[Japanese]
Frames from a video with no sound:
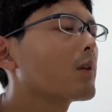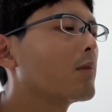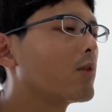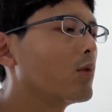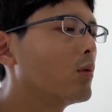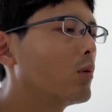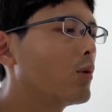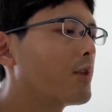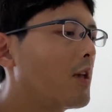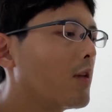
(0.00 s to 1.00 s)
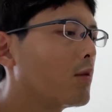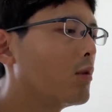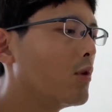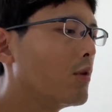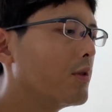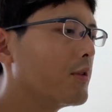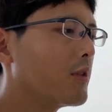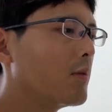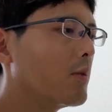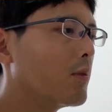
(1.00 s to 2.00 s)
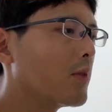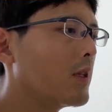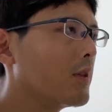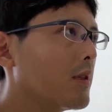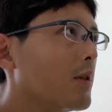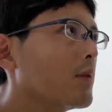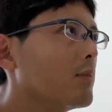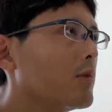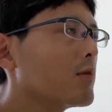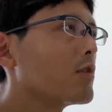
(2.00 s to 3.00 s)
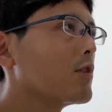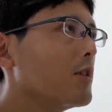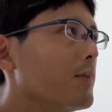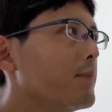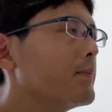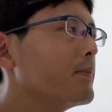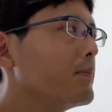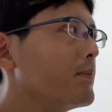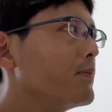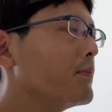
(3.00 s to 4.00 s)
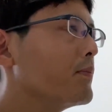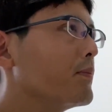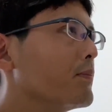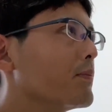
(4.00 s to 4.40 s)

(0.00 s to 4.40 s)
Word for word: まあ、そこをこう避けて通るようにすれば問題はないと思うし。うん